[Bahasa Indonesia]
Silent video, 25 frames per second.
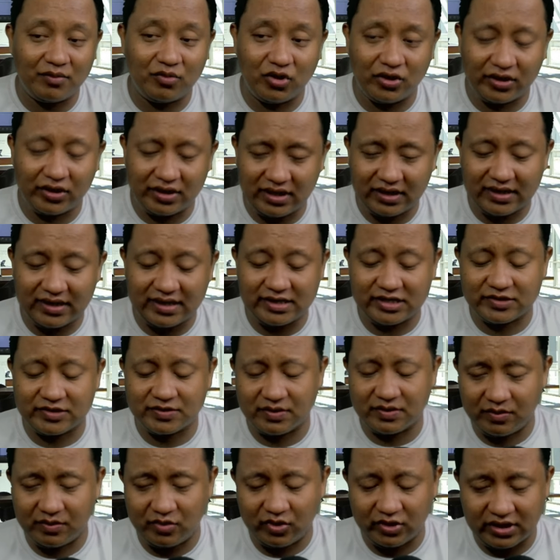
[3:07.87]
Mungkin Anies
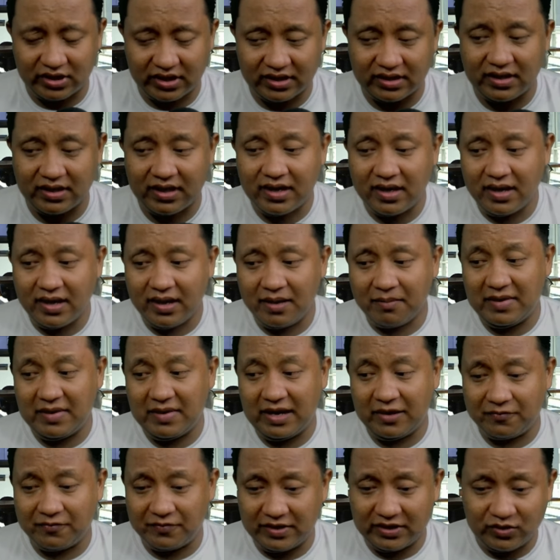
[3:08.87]
mungkin
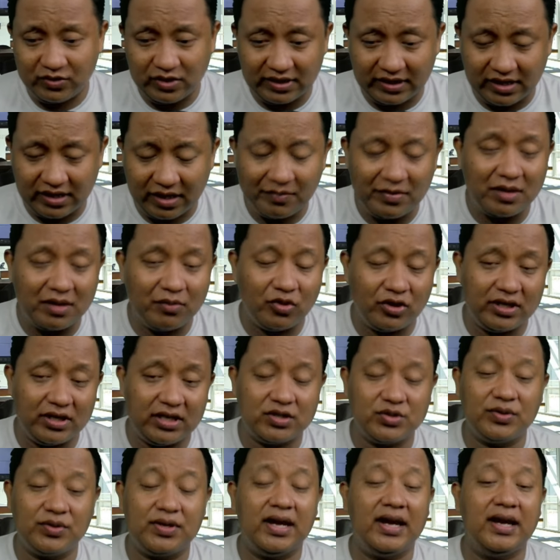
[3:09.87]
maaf Ridwan Kamil
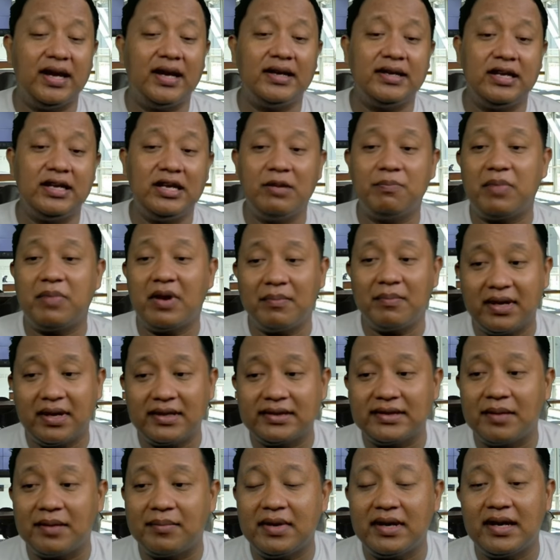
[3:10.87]
mungkin sudah di depan
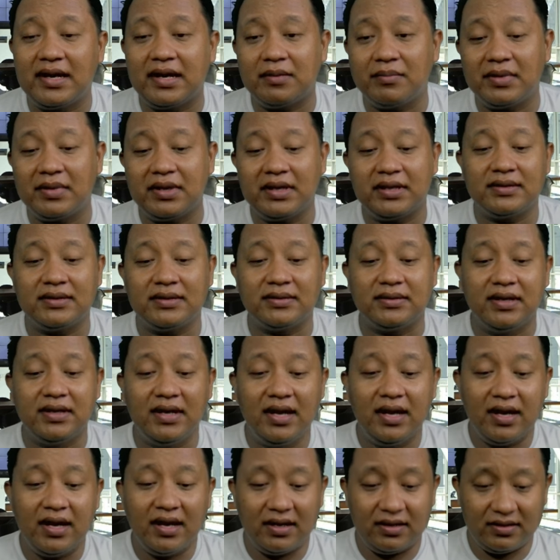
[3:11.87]
mata menang begitu.
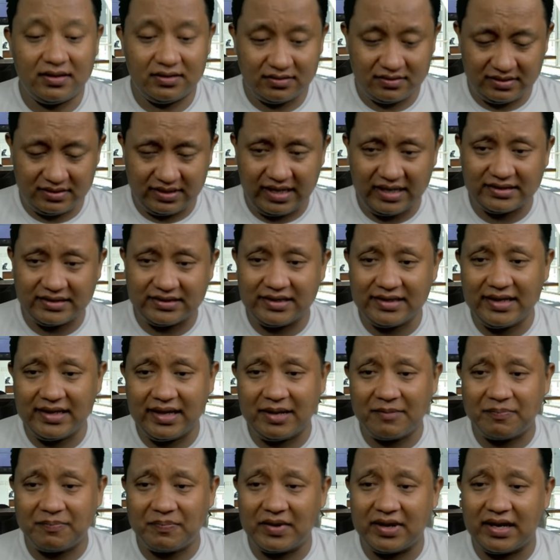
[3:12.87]
Eh,
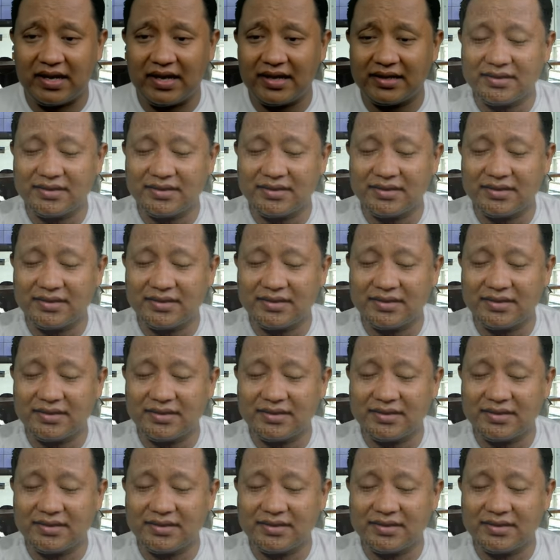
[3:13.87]
artinya apa?